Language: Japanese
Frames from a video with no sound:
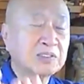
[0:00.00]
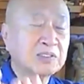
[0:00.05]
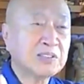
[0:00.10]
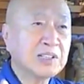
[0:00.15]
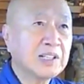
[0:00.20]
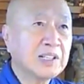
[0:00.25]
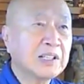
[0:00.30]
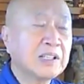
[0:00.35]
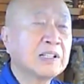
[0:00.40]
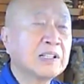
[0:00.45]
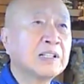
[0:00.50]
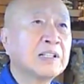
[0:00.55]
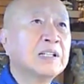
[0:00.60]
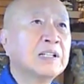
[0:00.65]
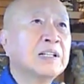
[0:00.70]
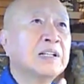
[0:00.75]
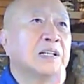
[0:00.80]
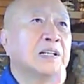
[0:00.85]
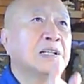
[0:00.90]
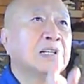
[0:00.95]
すね。
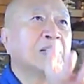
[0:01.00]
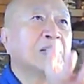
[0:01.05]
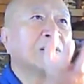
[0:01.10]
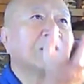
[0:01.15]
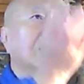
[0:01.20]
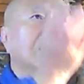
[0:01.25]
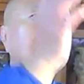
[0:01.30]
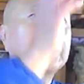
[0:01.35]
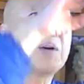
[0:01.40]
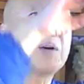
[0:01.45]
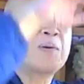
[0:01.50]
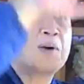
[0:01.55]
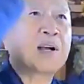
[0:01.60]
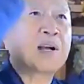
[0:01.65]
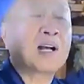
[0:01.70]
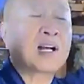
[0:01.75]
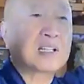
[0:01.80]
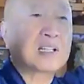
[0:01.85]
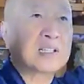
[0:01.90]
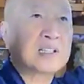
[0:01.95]
山
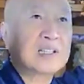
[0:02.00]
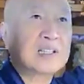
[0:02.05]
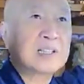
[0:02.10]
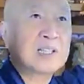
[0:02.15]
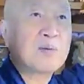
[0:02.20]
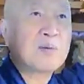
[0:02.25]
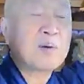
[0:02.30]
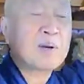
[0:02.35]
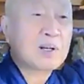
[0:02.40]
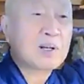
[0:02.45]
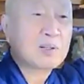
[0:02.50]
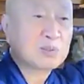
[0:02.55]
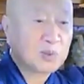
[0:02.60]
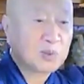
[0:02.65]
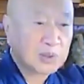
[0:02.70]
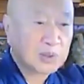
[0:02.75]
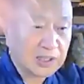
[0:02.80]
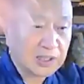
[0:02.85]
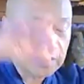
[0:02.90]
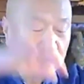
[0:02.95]
があり、山がある
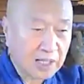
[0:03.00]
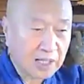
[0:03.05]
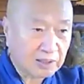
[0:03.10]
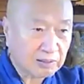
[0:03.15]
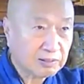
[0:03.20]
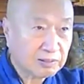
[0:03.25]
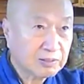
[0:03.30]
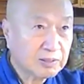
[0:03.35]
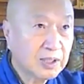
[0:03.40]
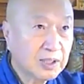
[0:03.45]
と谷がある。